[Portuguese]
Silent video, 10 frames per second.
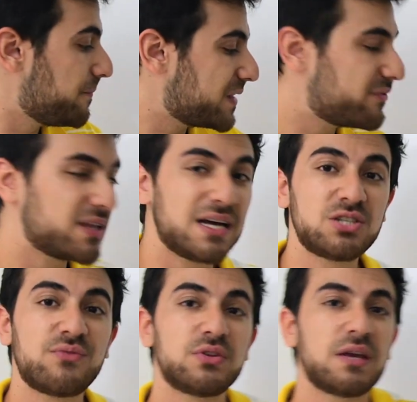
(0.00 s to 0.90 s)
Na
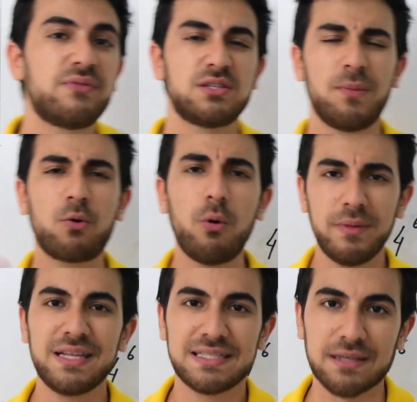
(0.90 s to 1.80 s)
verdade, eu vou ter que fazer uma
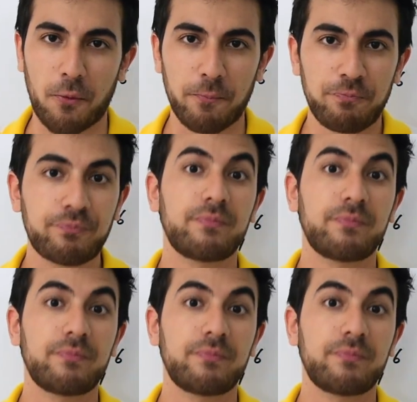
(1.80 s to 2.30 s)
combinação.